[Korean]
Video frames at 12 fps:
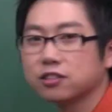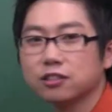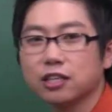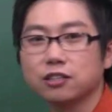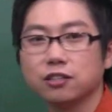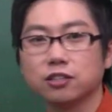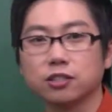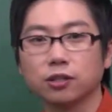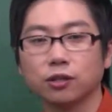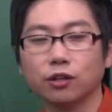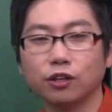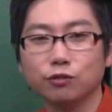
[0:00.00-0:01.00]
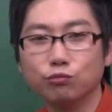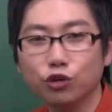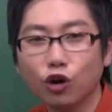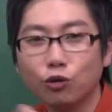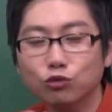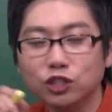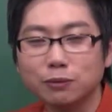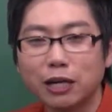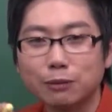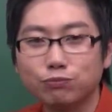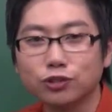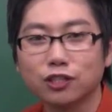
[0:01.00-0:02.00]
쓰는 애들이 있어요. 영어 문제
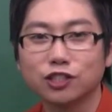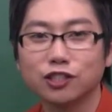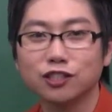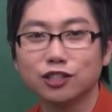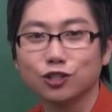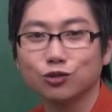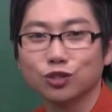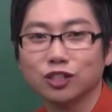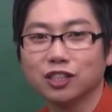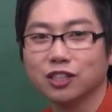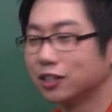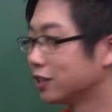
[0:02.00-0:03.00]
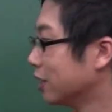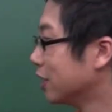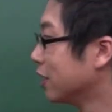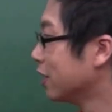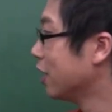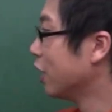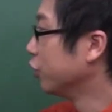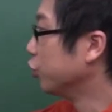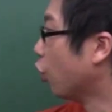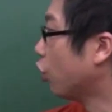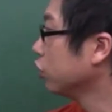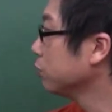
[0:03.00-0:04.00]
많이 풀다 질린 친구들은
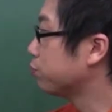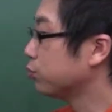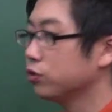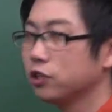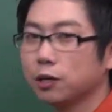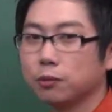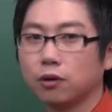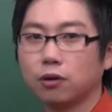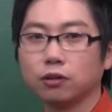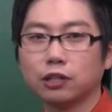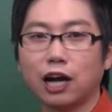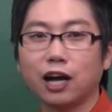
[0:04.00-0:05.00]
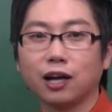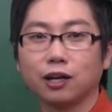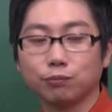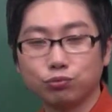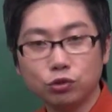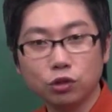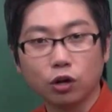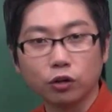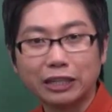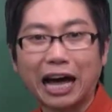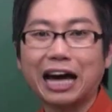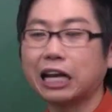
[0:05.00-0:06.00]
너는 부르냐 하면 어 나 불러
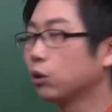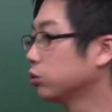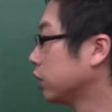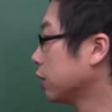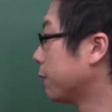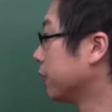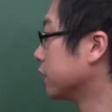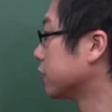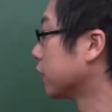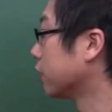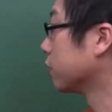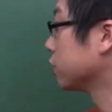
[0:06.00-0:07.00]
나라고 대답해야 되잖아요.